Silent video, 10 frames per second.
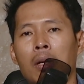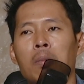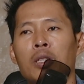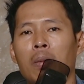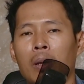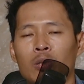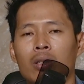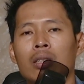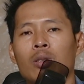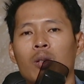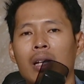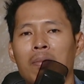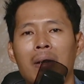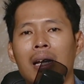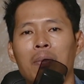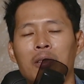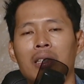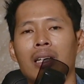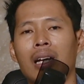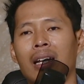bisa masuk ke soundcard manapun
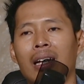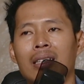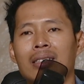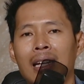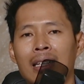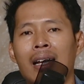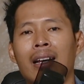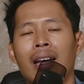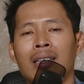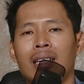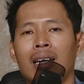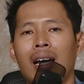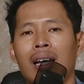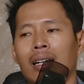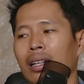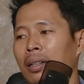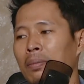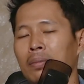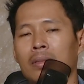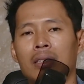ya karena kan standar XLR
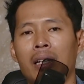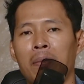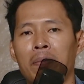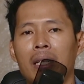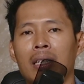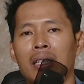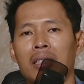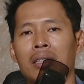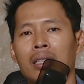3 pin gitu.